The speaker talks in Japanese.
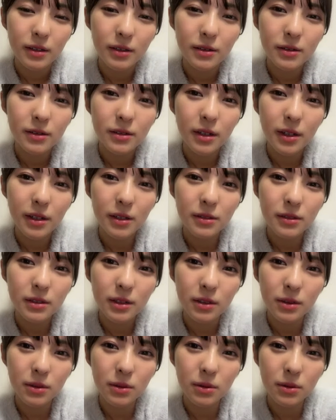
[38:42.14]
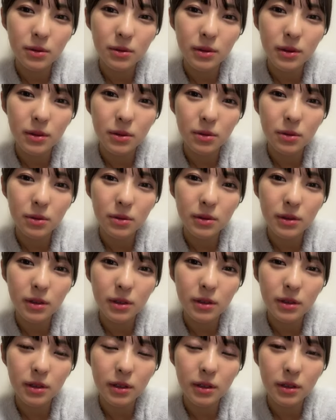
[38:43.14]
ユーハユーナとはどこに
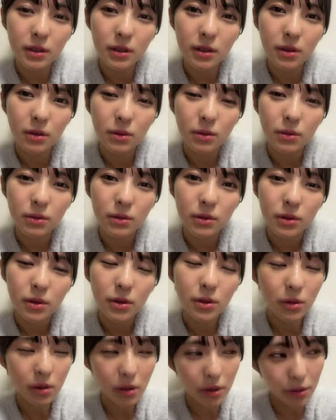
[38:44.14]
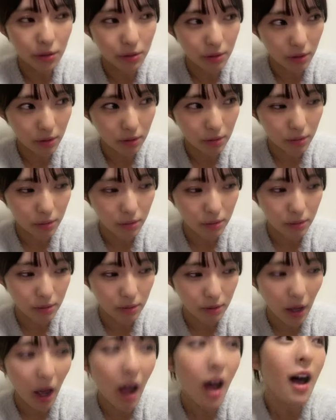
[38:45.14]
行ったのユーハユーナと
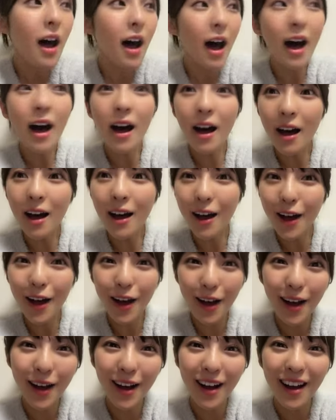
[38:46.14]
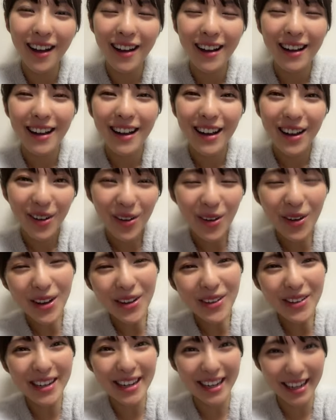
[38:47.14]
あああ公
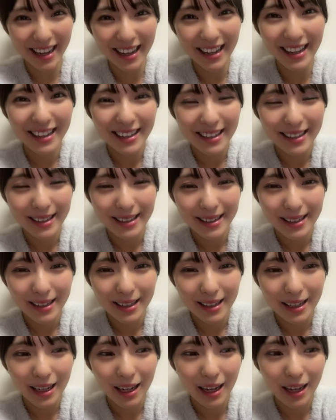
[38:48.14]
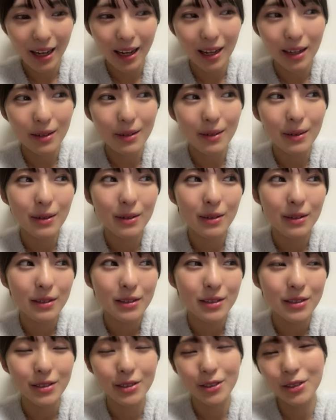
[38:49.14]
演終わりねあの
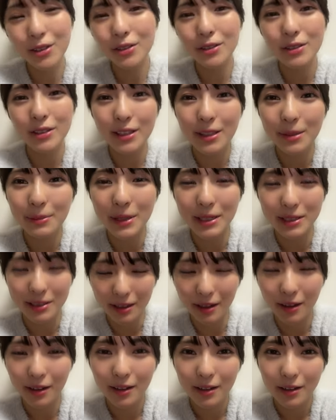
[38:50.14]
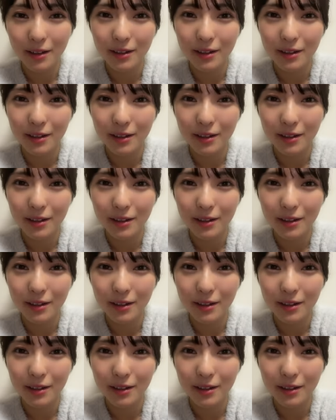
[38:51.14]
ジュン行きました